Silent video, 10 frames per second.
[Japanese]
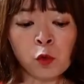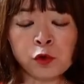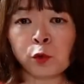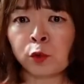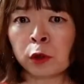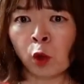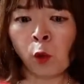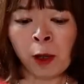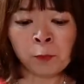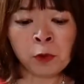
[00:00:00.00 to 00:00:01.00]
ンを救った
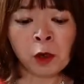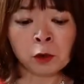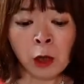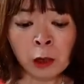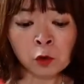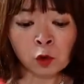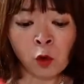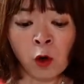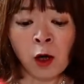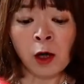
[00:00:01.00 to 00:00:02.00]
のはなんと、